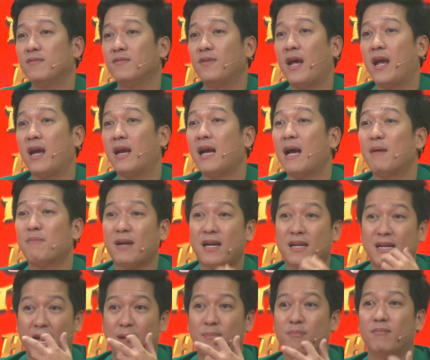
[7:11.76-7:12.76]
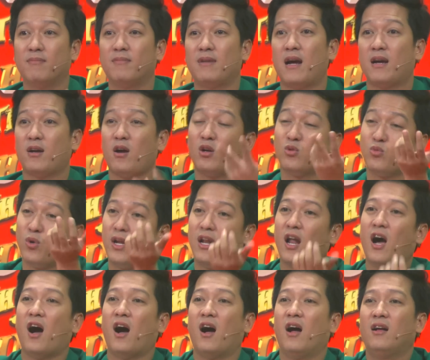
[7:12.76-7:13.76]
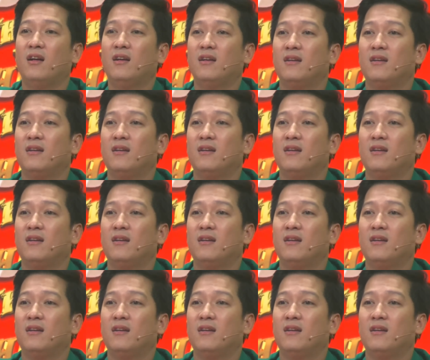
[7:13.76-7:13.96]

Về cái hàm răng đẹp là có anh Huy lo.